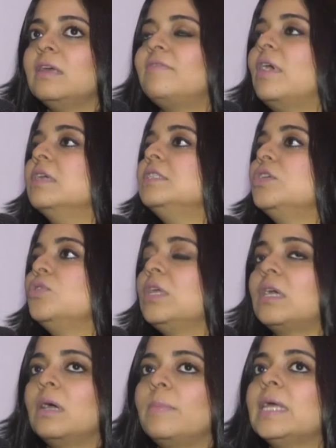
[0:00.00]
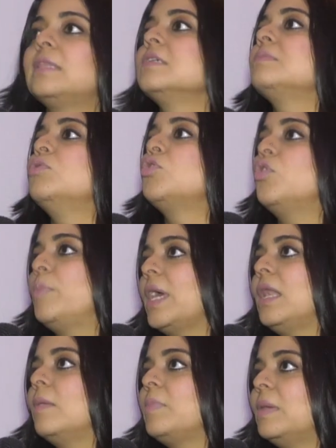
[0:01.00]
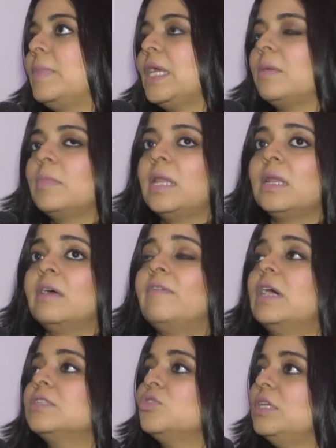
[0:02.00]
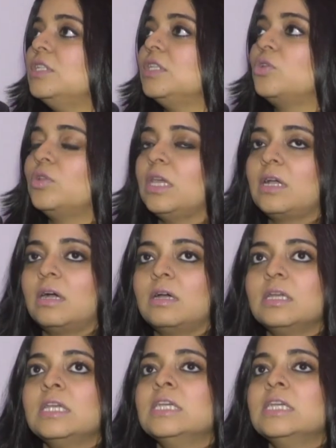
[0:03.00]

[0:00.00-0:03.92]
इरफान जी को देखा पैंतीस में उनको पहला अपना ब्रेक मिला नवाजुद्दीन जी को देखा